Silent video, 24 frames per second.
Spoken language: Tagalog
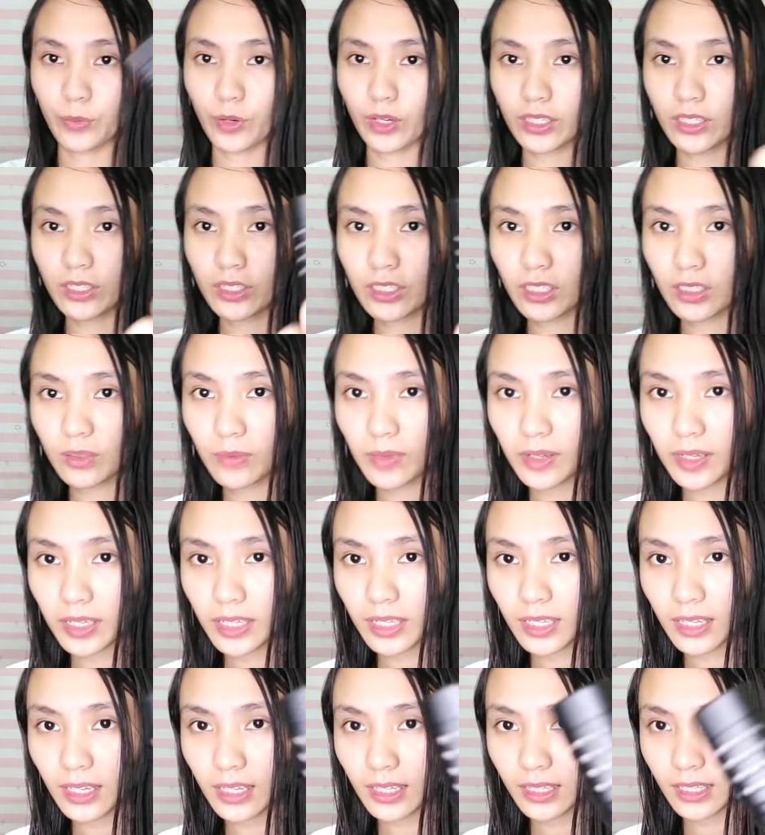Pwede siyang
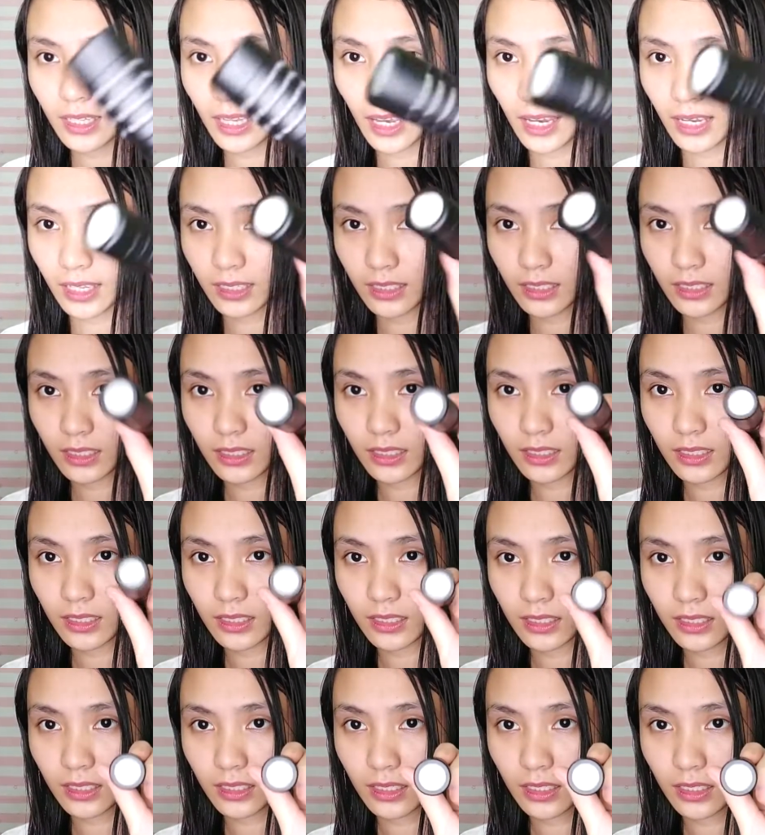maging ganyan.
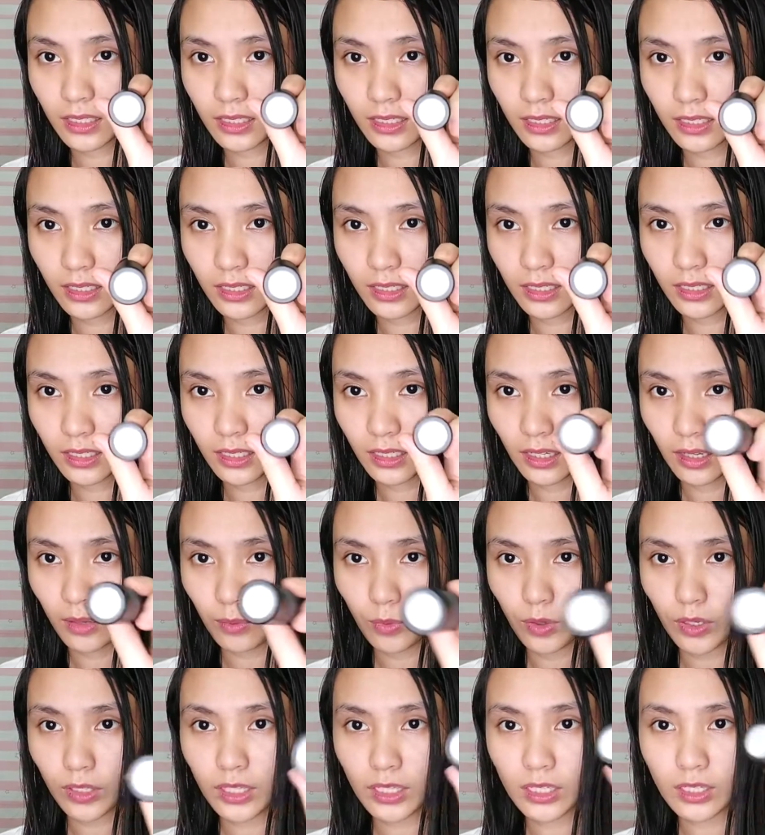
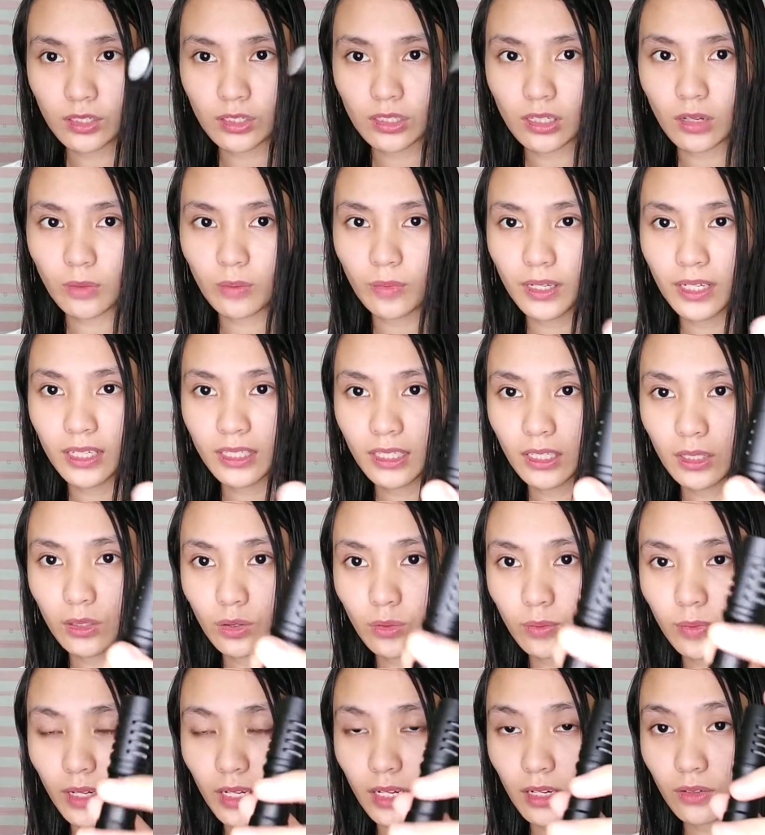Pwede niyo siyang
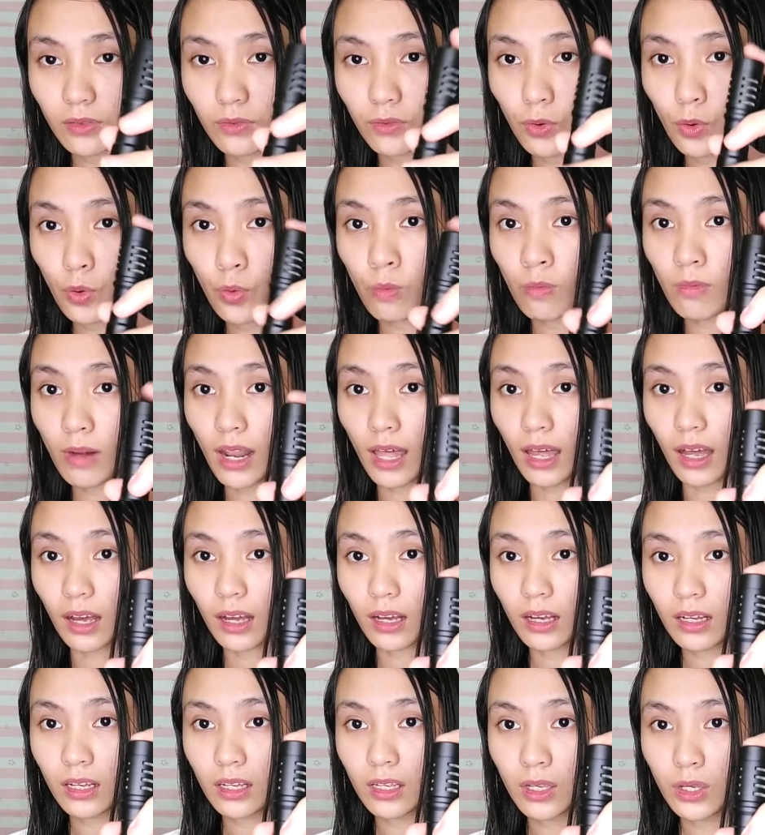palitan ng parang foam
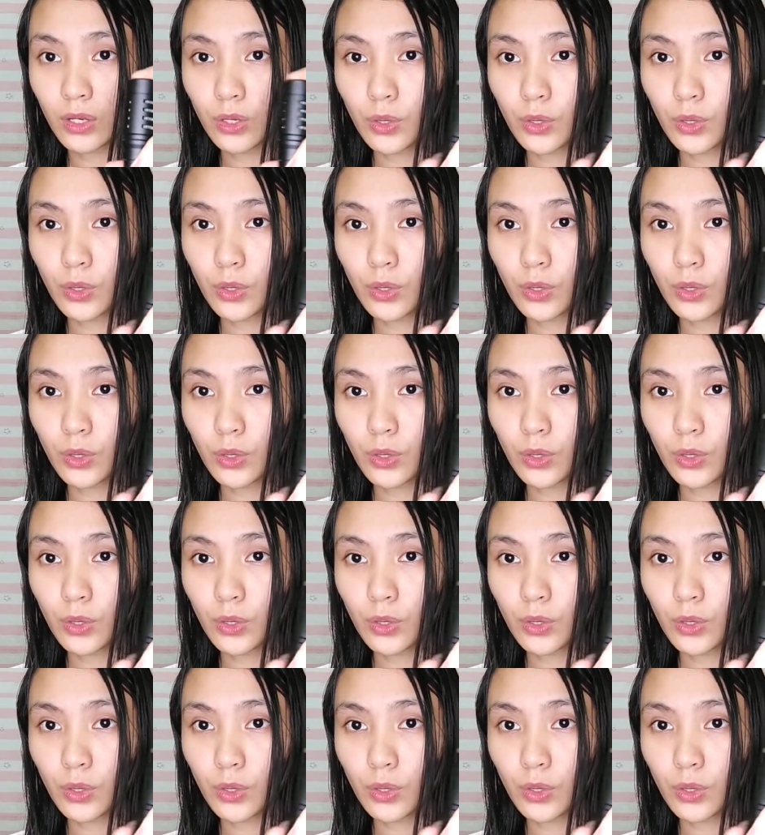lang.